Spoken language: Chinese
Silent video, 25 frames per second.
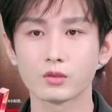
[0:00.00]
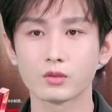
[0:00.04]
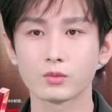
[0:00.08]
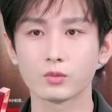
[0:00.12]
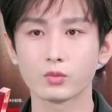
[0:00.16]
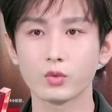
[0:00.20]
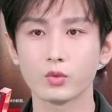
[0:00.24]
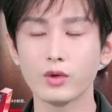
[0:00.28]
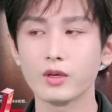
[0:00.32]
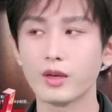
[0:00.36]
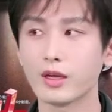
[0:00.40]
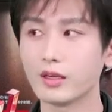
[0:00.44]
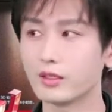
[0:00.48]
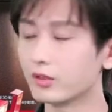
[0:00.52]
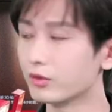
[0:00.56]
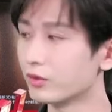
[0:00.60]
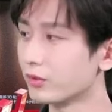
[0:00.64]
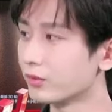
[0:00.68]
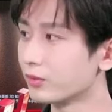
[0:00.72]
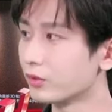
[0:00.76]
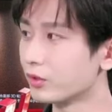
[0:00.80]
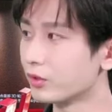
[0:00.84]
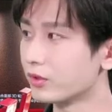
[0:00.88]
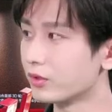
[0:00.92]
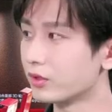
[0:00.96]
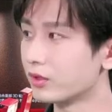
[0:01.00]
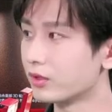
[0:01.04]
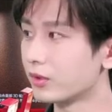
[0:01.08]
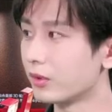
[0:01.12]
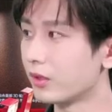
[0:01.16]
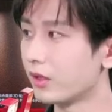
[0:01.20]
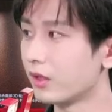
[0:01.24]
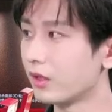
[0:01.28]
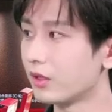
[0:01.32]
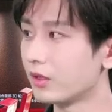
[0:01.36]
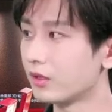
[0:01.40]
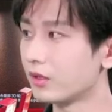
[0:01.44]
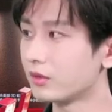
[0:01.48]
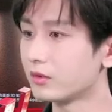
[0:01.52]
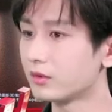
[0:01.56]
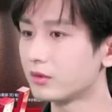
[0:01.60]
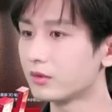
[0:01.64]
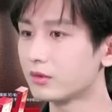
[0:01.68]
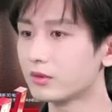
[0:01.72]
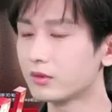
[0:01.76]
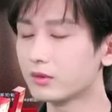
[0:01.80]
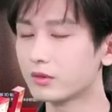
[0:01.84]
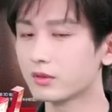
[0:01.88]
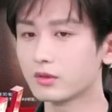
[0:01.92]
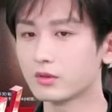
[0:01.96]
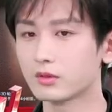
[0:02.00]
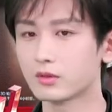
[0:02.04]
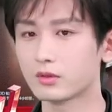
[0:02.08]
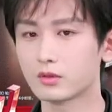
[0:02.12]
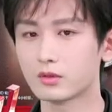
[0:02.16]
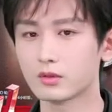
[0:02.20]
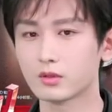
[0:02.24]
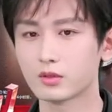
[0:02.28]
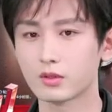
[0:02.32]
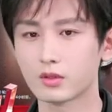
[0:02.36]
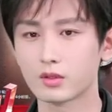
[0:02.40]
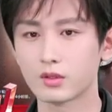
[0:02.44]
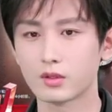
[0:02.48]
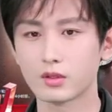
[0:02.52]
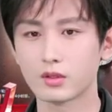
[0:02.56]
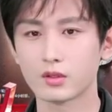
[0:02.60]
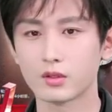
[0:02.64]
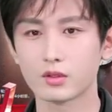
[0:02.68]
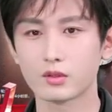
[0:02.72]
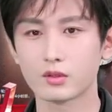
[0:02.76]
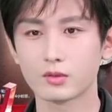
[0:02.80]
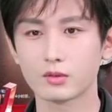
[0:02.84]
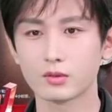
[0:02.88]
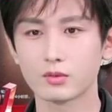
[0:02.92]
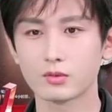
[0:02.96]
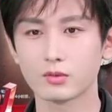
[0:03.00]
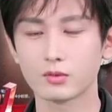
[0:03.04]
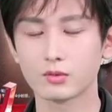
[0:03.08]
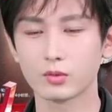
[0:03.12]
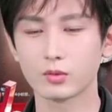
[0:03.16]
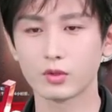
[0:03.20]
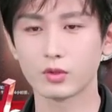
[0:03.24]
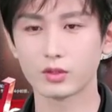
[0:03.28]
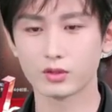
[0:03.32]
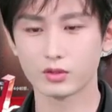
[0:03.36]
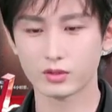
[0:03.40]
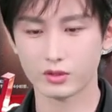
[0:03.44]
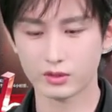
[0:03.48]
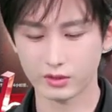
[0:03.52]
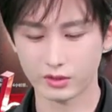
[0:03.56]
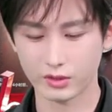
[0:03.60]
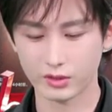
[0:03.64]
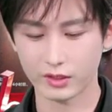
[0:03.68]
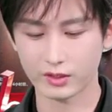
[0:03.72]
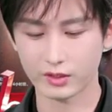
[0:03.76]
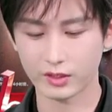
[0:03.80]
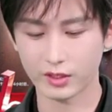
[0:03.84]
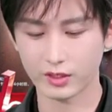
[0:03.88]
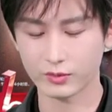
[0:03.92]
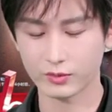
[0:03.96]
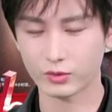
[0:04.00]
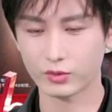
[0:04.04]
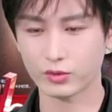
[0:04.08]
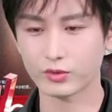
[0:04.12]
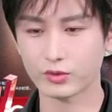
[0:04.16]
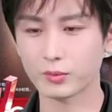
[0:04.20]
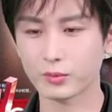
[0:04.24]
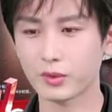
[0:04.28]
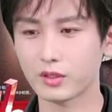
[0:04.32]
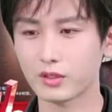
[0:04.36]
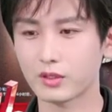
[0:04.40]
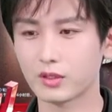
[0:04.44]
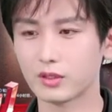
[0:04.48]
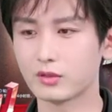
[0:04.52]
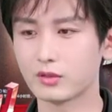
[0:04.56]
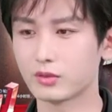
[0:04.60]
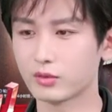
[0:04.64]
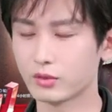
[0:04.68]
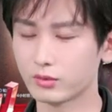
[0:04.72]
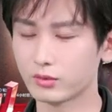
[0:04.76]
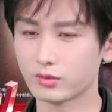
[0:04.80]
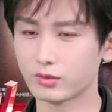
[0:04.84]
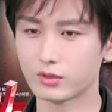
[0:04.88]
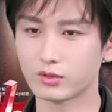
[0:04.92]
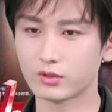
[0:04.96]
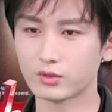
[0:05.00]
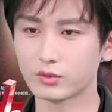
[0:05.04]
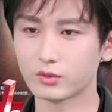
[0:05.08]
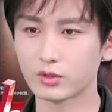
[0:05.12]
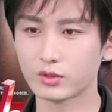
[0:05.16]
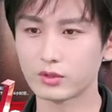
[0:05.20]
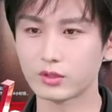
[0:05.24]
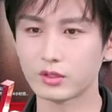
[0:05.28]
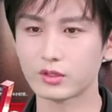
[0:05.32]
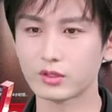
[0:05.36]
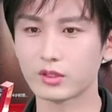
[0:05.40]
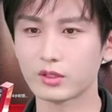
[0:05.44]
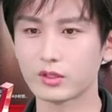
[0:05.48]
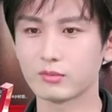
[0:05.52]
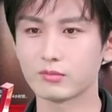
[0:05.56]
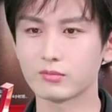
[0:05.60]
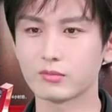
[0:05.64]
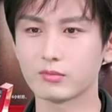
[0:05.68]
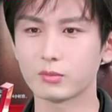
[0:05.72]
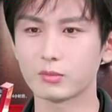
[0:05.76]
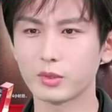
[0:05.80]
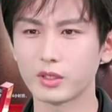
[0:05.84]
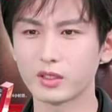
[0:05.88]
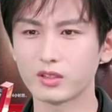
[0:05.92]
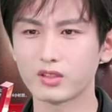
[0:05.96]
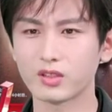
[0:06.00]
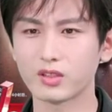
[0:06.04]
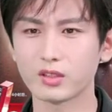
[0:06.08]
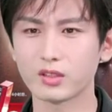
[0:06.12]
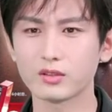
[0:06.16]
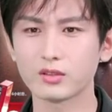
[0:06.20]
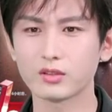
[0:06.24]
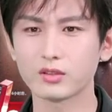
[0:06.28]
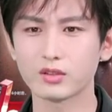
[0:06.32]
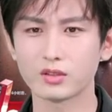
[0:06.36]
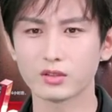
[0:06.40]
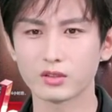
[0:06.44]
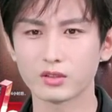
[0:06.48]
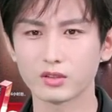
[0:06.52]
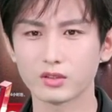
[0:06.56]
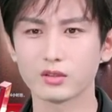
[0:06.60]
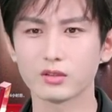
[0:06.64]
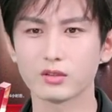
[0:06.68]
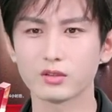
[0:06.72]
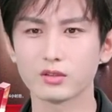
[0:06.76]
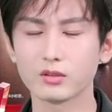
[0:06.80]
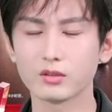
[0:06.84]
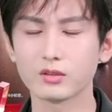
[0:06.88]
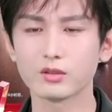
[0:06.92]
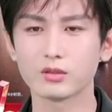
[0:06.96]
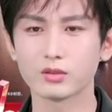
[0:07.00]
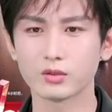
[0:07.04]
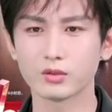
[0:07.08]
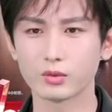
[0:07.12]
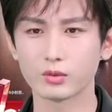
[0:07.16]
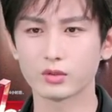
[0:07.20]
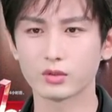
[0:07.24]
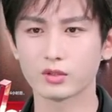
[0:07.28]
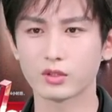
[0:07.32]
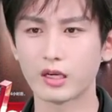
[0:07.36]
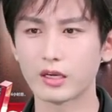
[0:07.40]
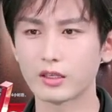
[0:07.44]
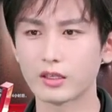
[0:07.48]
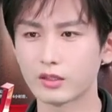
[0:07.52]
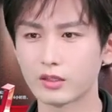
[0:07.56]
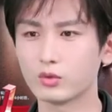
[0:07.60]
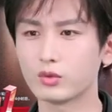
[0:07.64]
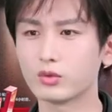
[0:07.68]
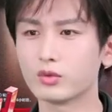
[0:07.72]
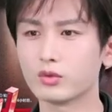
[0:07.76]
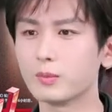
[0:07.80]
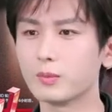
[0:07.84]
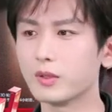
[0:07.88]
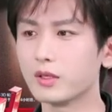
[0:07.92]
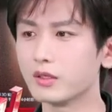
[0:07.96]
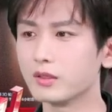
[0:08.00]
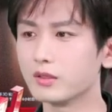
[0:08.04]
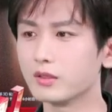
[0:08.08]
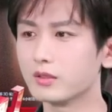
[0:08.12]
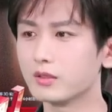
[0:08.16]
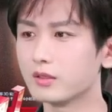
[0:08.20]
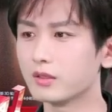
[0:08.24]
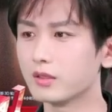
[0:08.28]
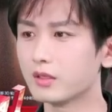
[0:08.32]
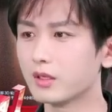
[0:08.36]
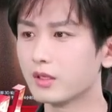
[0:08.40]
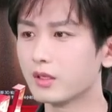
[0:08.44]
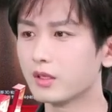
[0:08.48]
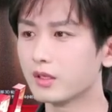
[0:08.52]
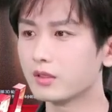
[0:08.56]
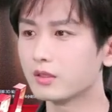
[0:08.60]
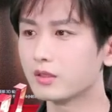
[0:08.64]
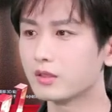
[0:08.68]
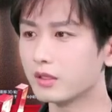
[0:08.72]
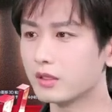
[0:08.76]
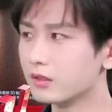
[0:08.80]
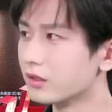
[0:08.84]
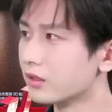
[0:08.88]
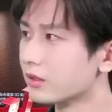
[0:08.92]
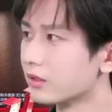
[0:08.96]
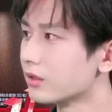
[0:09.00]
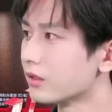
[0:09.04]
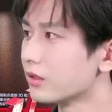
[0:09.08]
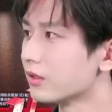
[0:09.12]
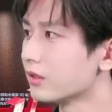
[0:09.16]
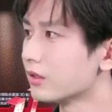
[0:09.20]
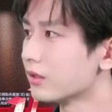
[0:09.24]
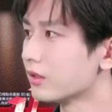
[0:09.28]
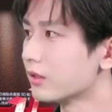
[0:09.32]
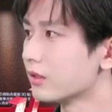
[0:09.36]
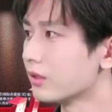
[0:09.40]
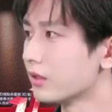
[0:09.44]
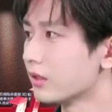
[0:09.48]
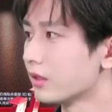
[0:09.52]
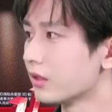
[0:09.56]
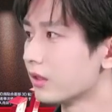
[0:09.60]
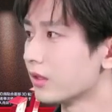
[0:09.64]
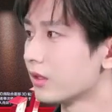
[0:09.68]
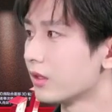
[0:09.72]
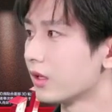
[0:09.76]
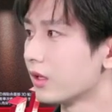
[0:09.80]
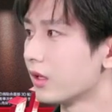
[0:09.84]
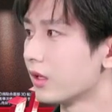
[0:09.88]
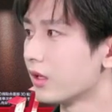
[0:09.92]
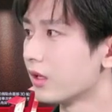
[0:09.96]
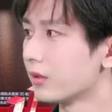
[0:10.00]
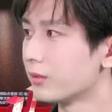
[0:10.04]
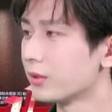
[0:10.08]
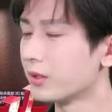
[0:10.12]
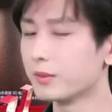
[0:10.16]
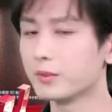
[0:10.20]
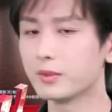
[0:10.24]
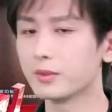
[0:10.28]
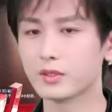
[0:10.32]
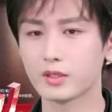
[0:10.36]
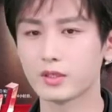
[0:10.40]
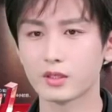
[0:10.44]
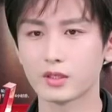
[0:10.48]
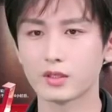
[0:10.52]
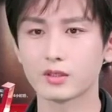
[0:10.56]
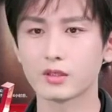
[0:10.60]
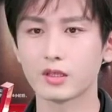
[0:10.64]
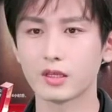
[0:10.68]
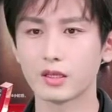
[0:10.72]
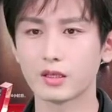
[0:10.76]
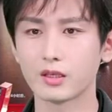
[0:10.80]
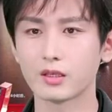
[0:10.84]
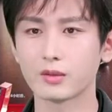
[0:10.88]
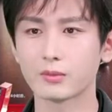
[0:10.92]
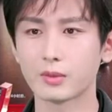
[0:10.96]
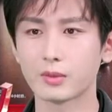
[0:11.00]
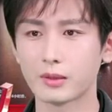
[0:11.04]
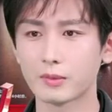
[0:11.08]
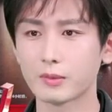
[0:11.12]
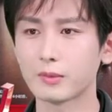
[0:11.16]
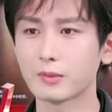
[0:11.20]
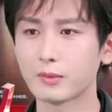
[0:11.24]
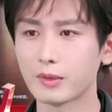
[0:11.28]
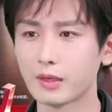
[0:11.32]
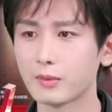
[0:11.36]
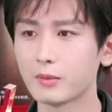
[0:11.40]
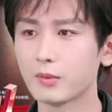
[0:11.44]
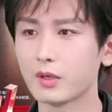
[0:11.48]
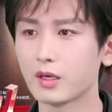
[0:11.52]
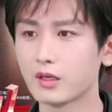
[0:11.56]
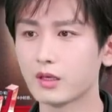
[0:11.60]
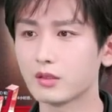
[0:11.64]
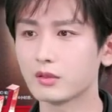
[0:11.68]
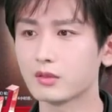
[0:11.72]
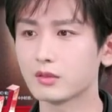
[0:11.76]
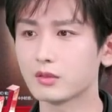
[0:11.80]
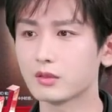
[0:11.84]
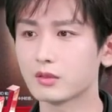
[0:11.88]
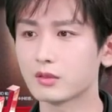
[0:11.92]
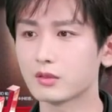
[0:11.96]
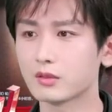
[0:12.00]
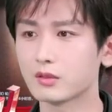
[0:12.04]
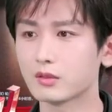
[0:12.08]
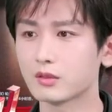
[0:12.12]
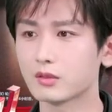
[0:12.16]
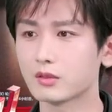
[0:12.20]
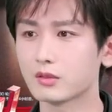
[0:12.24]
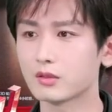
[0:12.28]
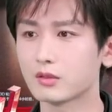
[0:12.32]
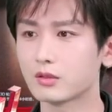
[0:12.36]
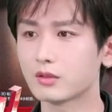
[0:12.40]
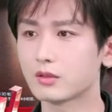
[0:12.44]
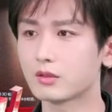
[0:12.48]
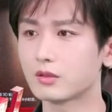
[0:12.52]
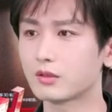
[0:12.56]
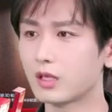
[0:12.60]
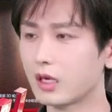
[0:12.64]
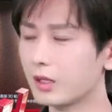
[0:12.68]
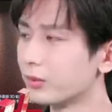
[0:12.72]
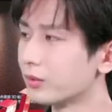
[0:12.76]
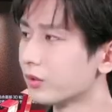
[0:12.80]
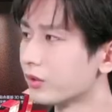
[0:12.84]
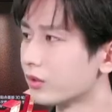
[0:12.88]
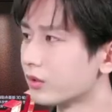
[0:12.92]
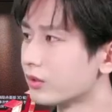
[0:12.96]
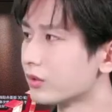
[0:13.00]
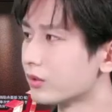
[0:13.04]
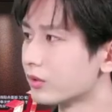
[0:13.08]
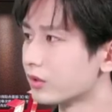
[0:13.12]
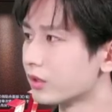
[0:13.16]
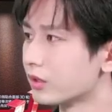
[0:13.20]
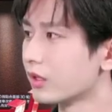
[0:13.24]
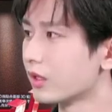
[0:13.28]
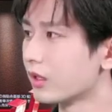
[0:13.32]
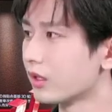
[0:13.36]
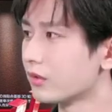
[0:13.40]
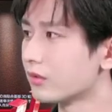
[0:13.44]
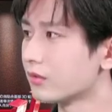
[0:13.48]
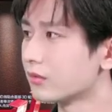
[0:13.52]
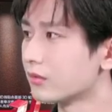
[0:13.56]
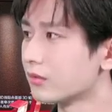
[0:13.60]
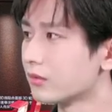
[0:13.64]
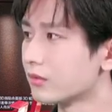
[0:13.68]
未来的工作计划，可能简单。我正在看剧本呢，就是最近每天其实就是看看剧本，健健身，啊，陪陪爷爷奶奶、爸爸妈妈，差不多就这样。